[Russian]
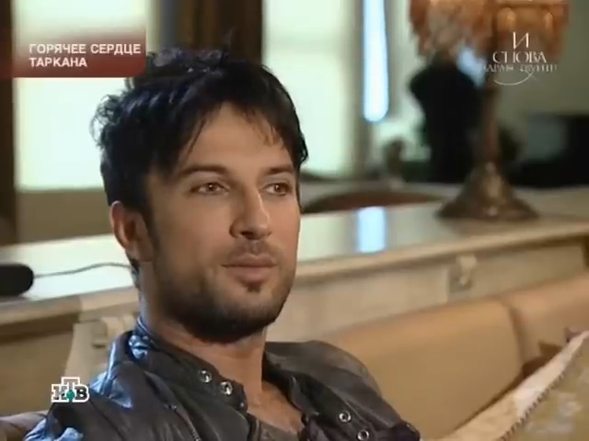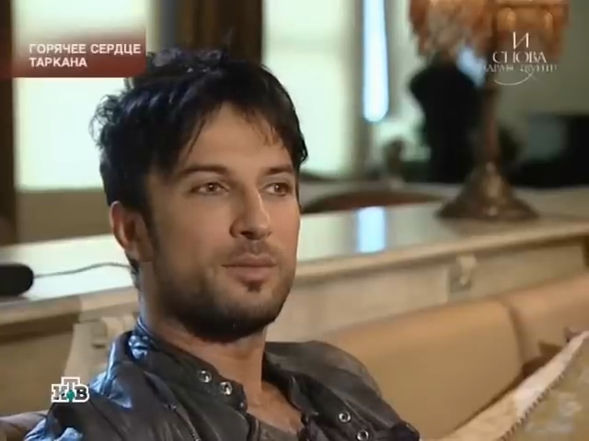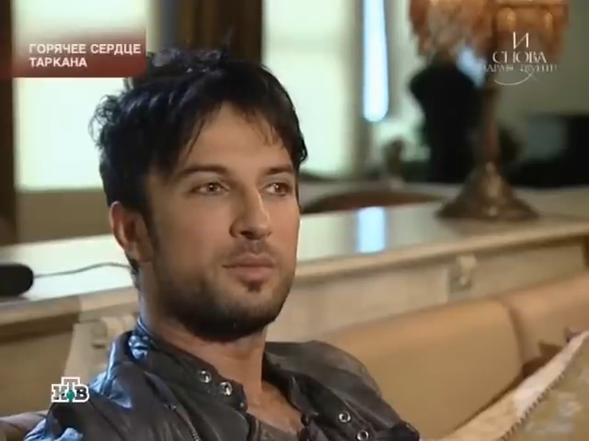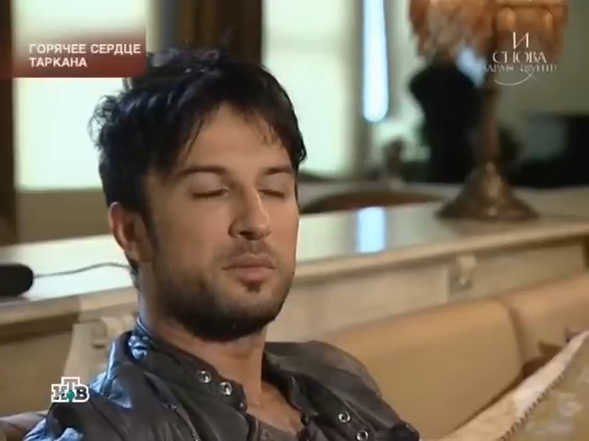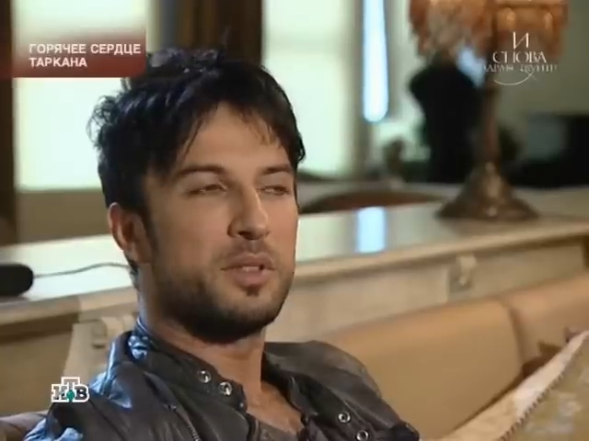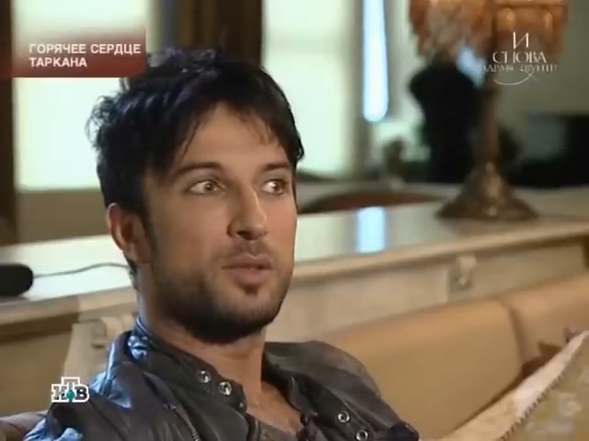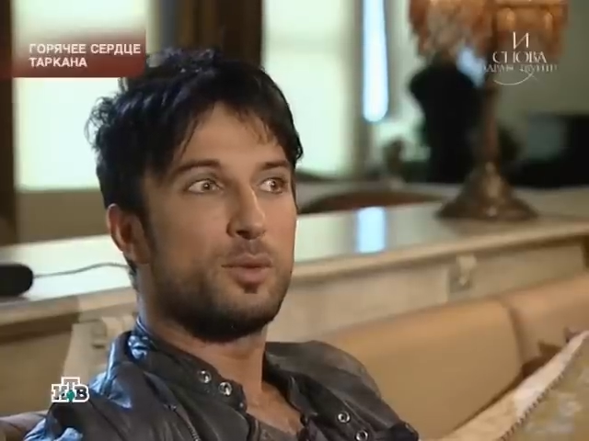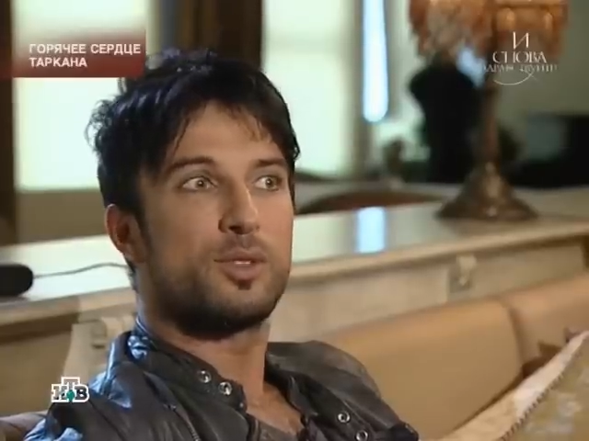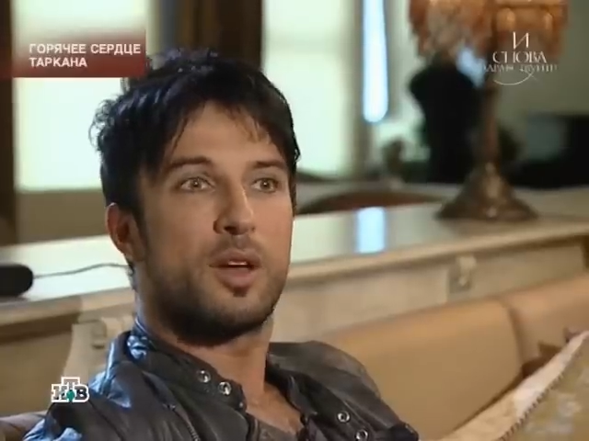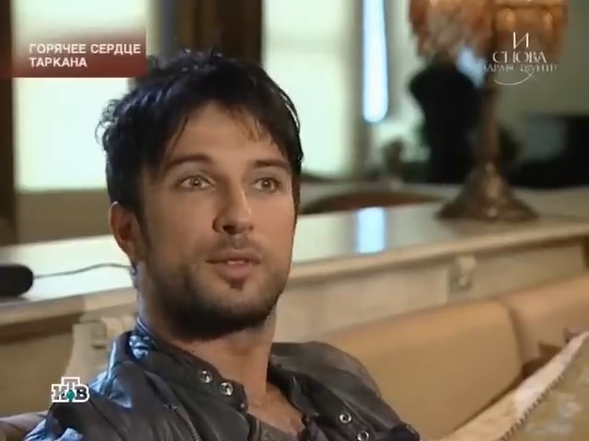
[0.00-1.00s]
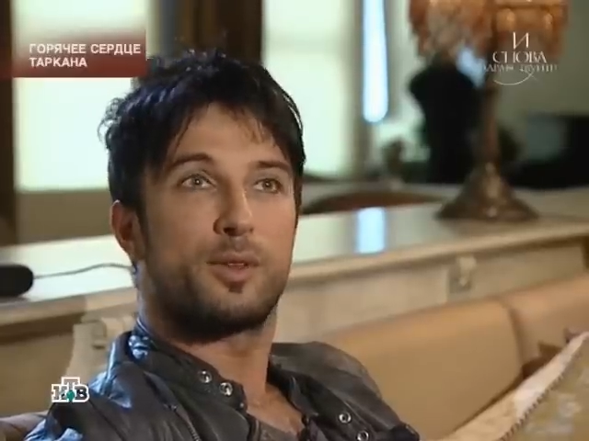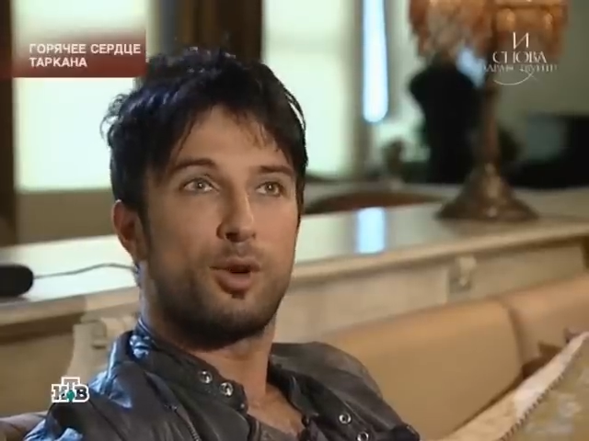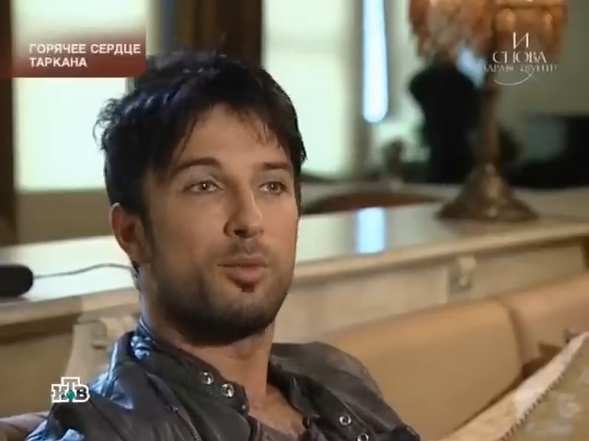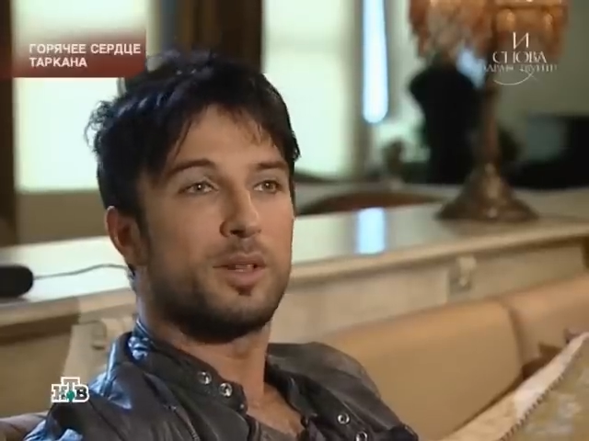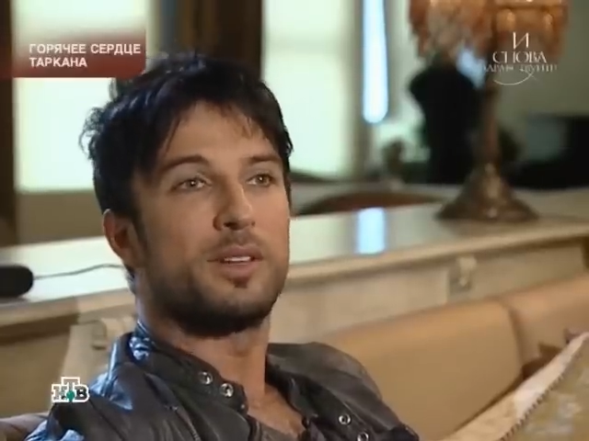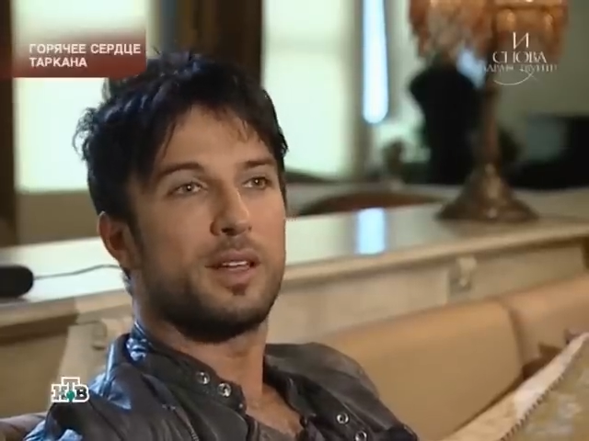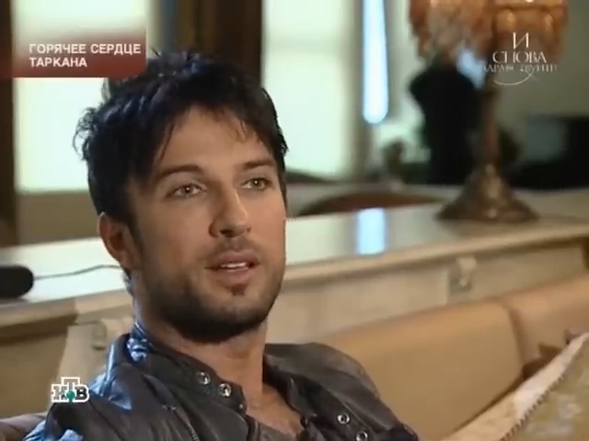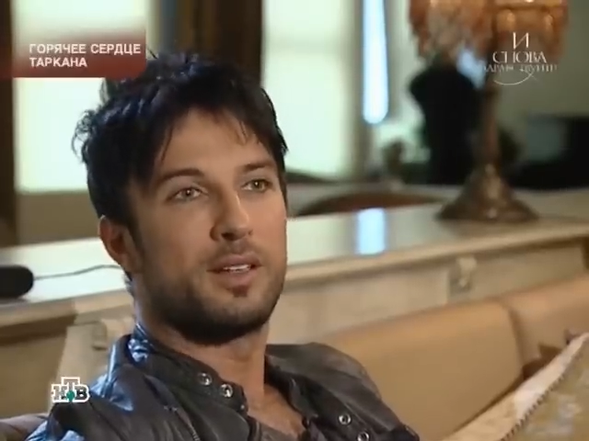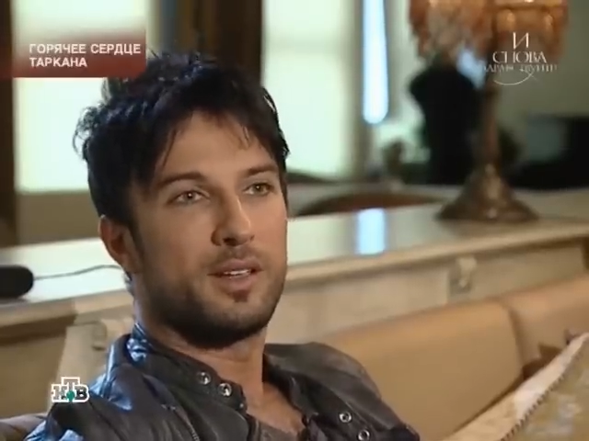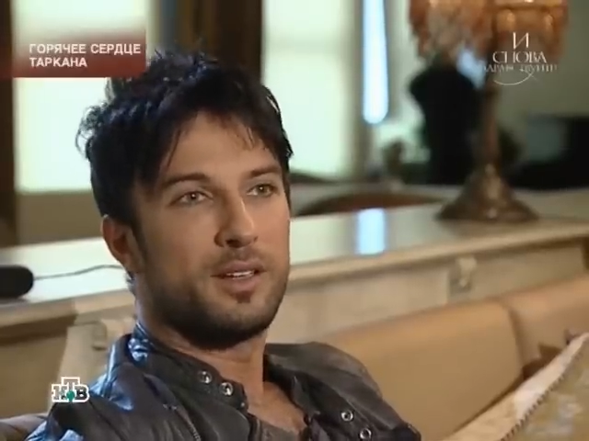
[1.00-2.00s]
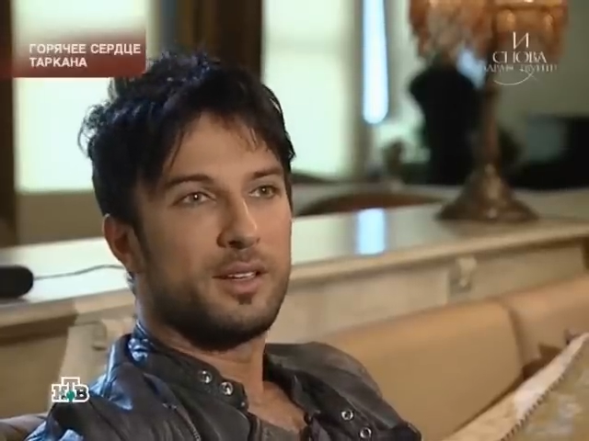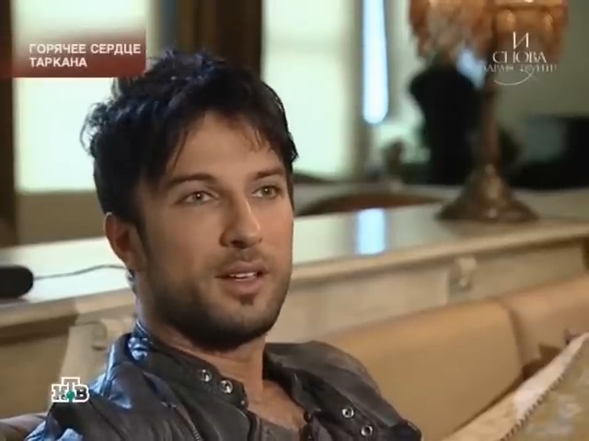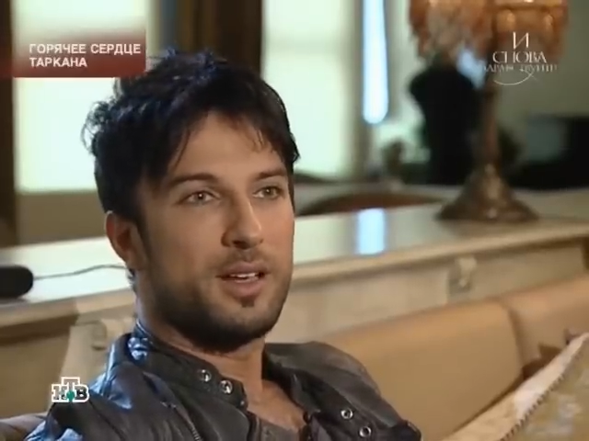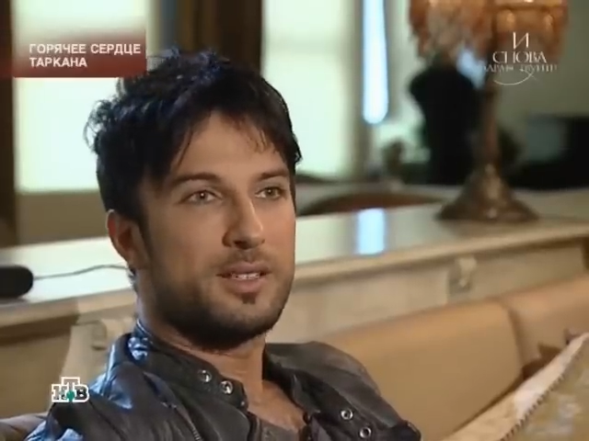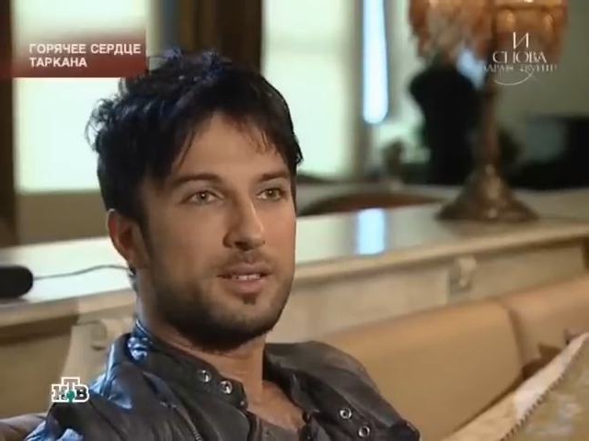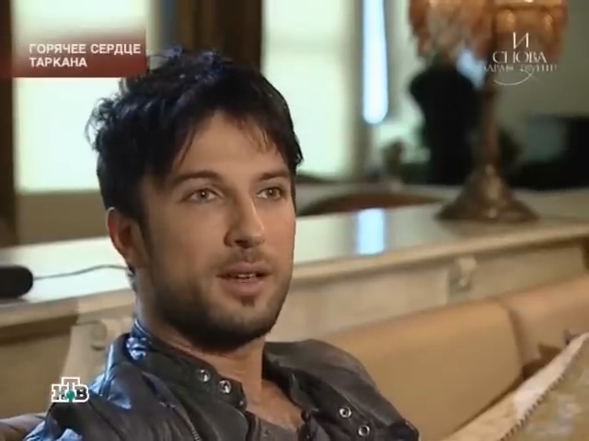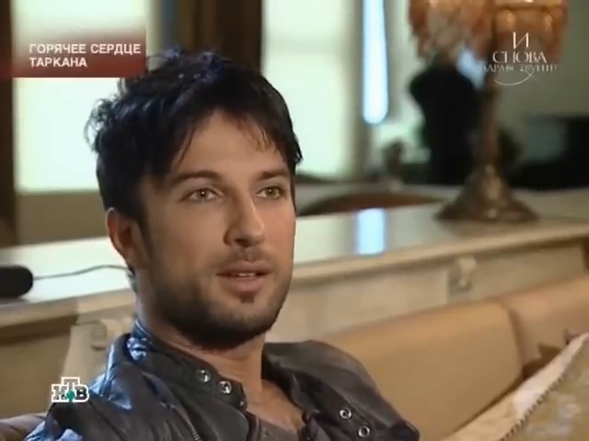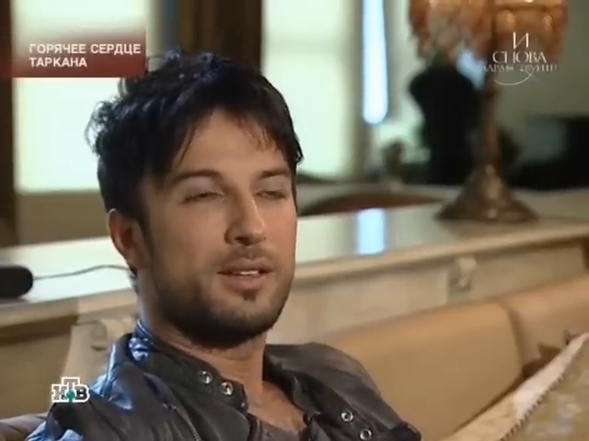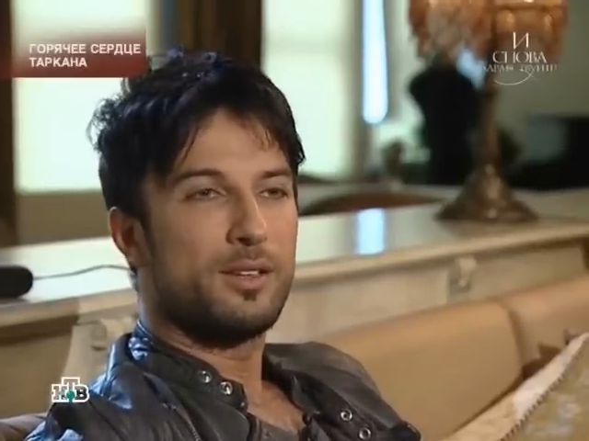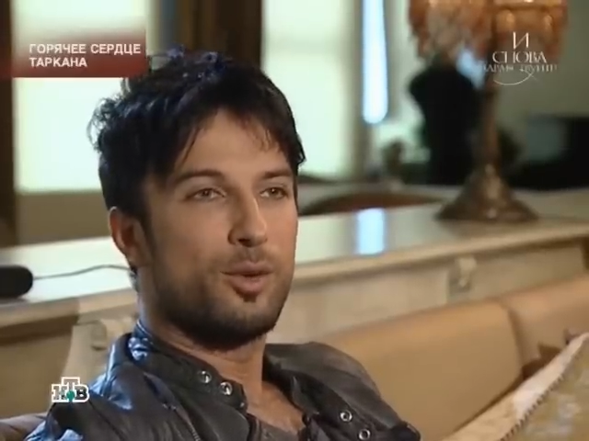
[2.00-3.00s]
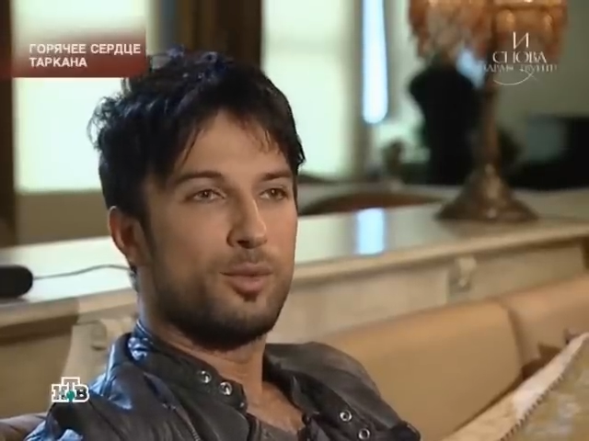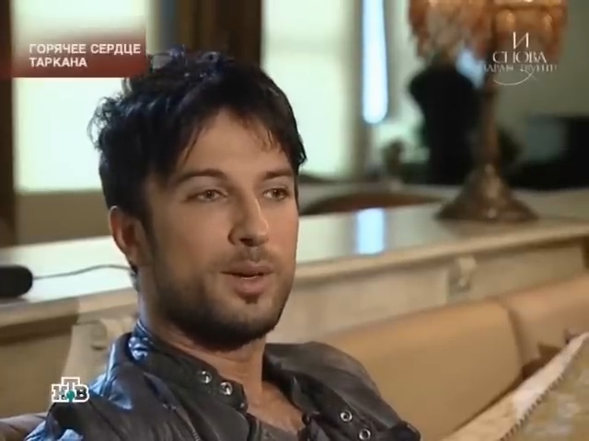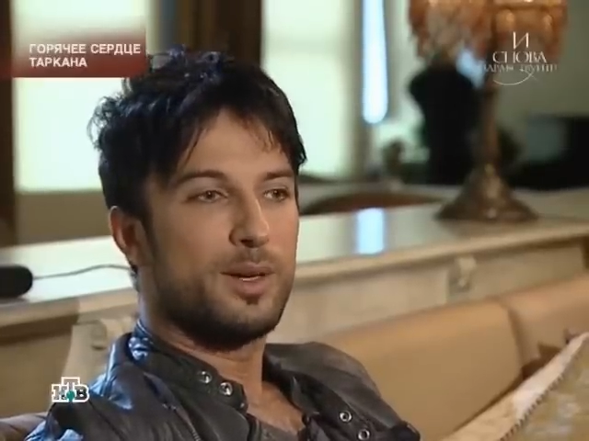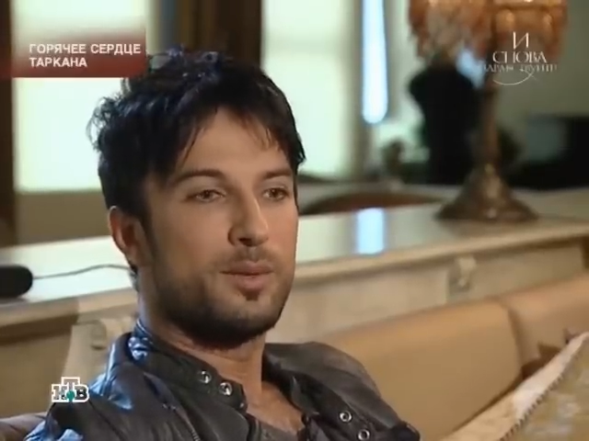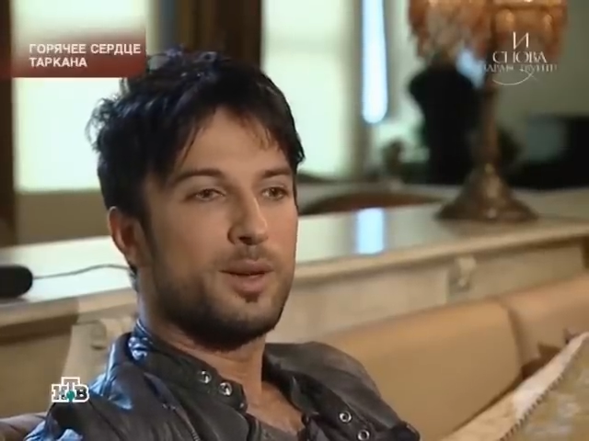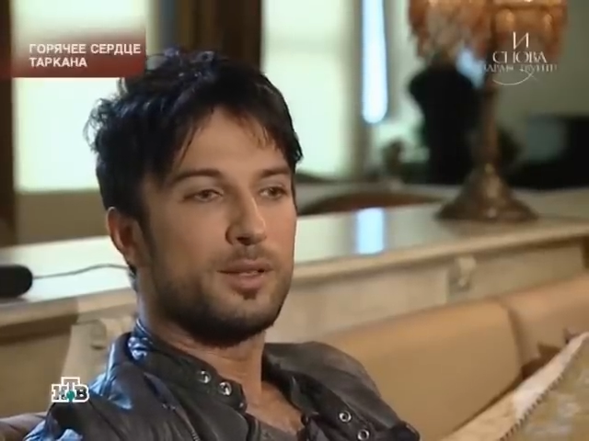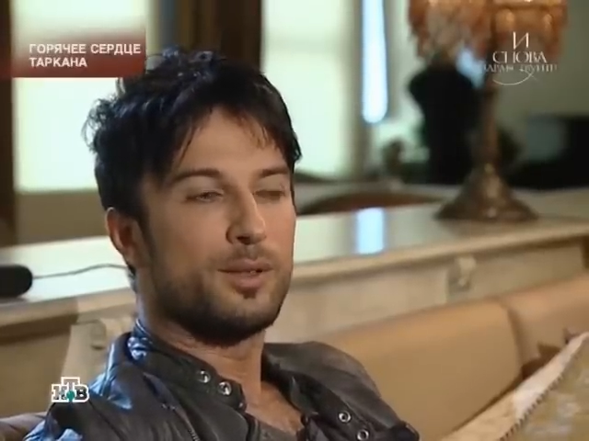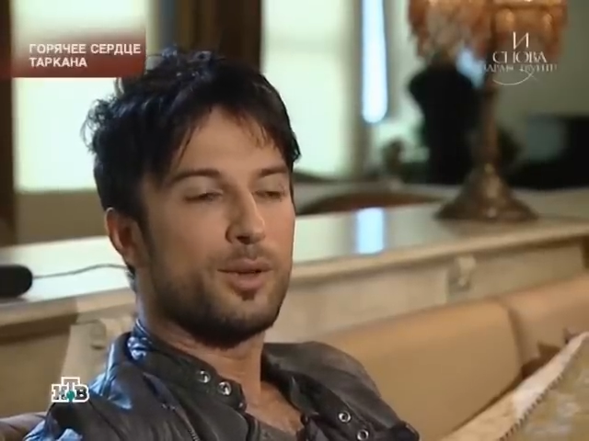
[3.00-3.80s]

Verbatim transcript: После стольких лекарств врачи были уверены, что я все равно не выживу.